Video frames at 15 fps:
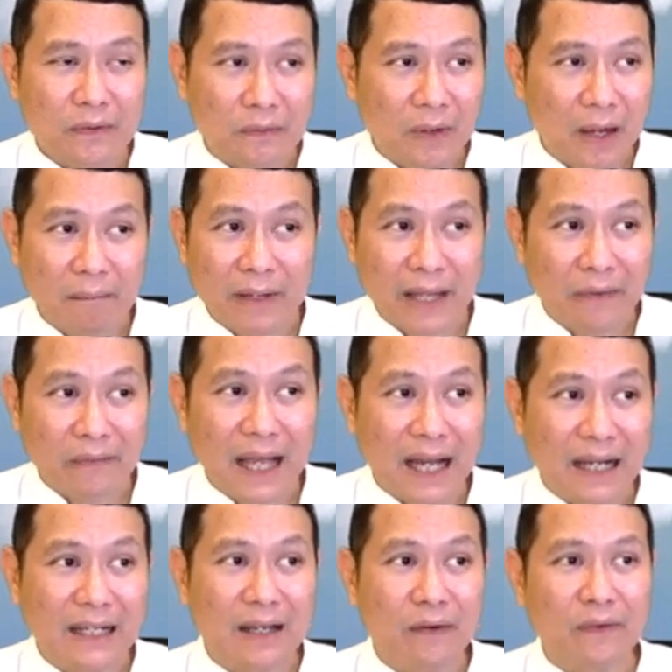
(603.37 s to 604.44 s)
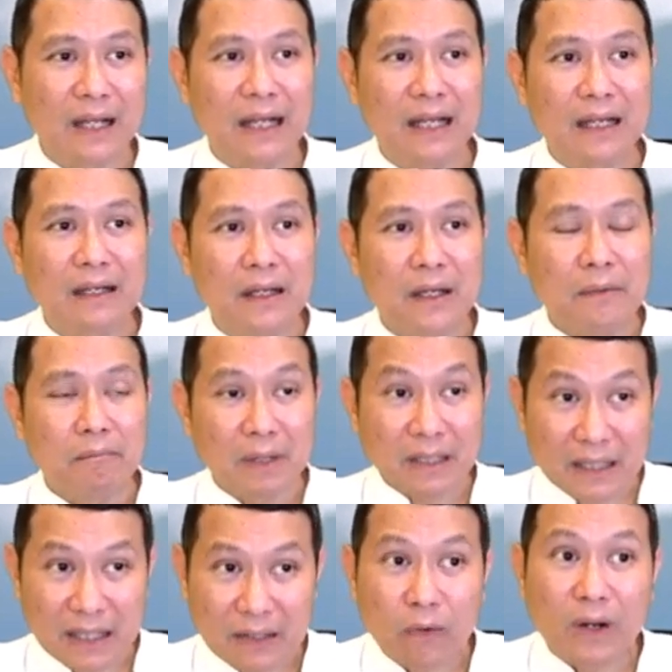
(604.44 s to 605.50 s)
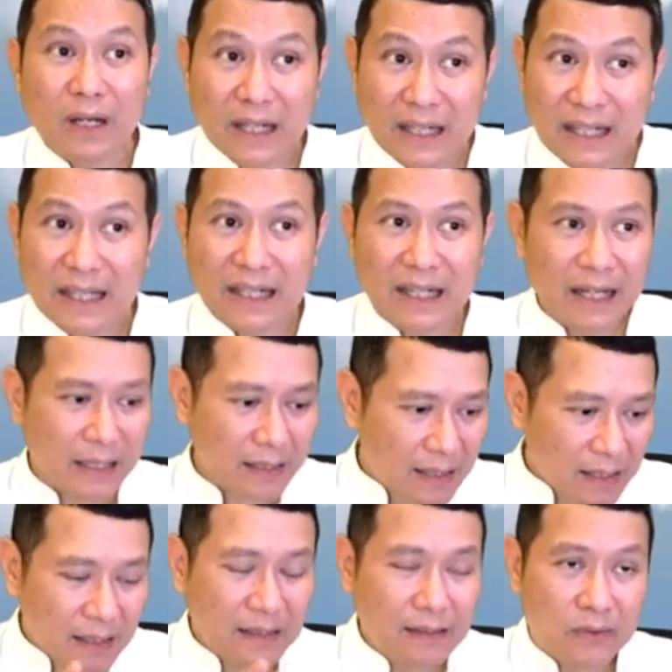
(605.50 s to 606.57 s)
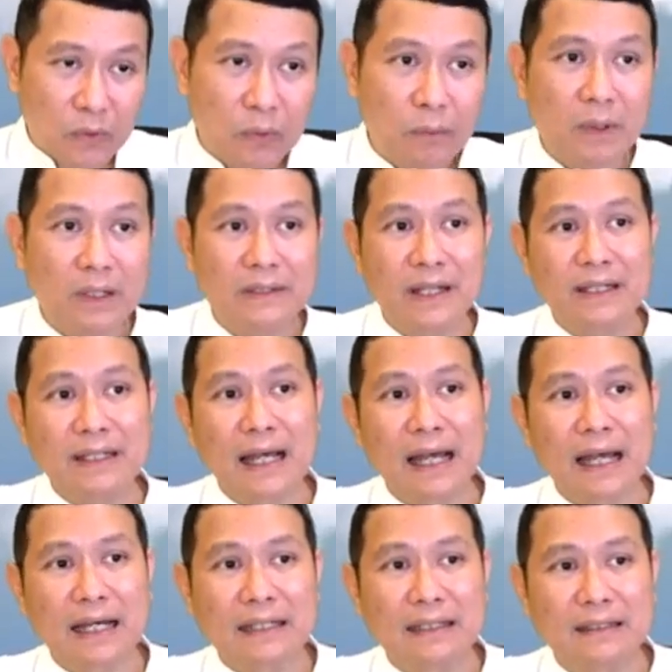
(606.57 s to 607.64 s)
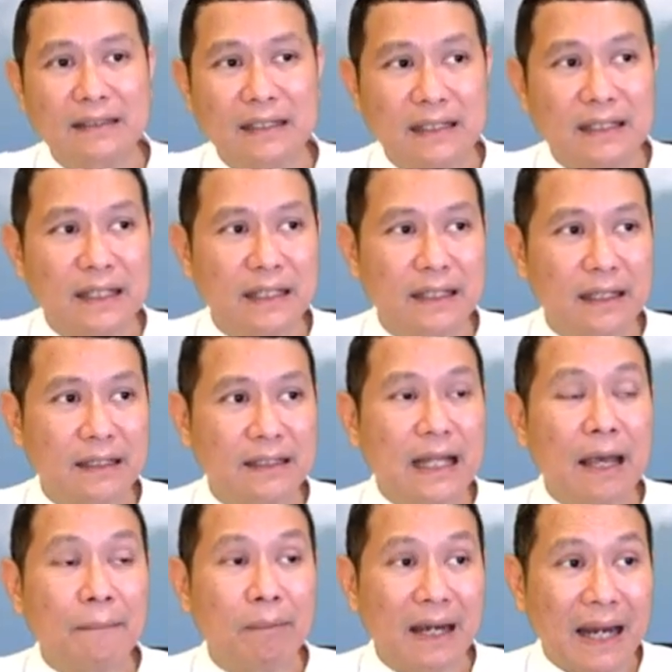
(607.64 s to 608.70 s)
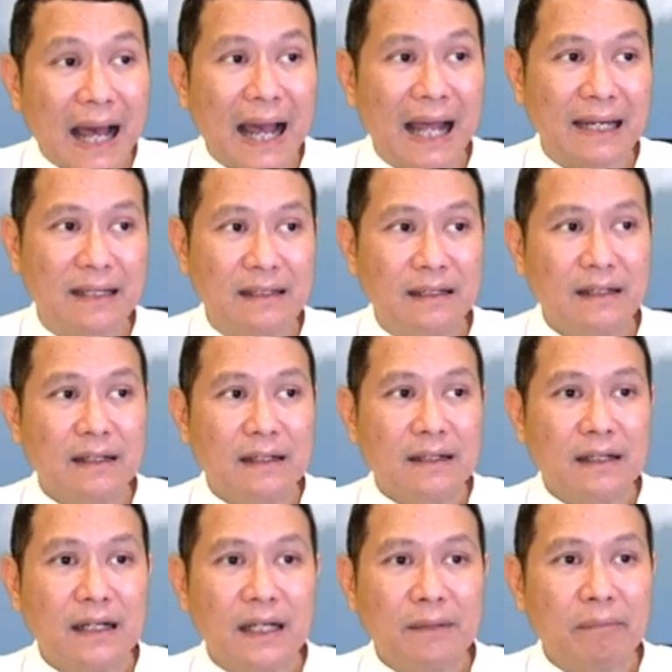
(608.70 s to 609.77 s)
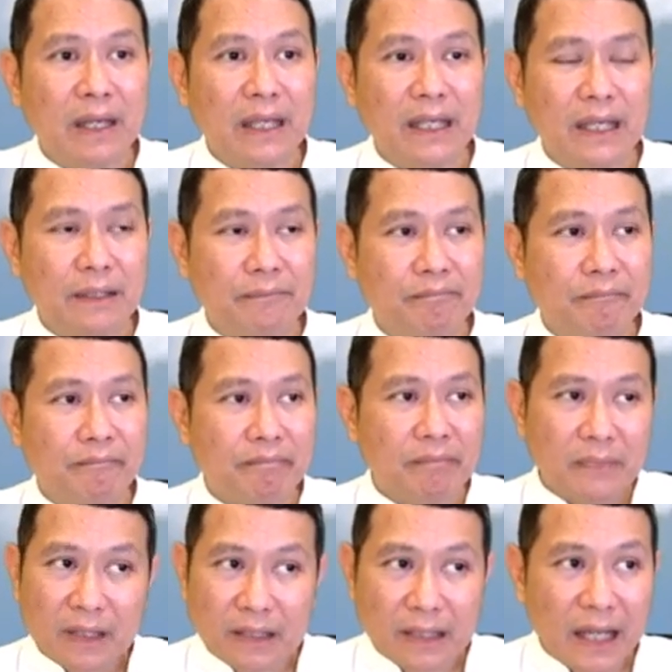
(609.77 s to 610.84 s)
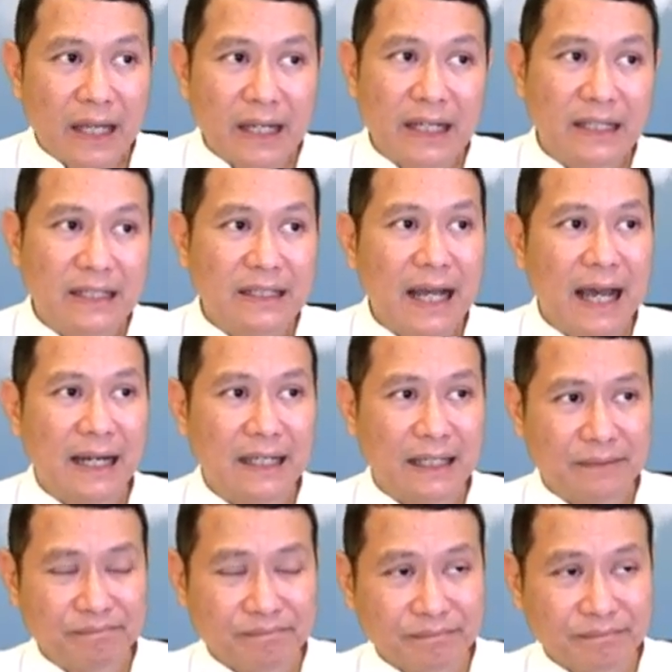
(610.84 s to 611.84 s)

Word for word: ความเลวอย่างเดียวนะ บางทีคนดีๆ เนี่ยที่อยู่บนเส้นทางดีๆเนี่ย แต่พลาดเคยไปในอดีตชาติเนี่ย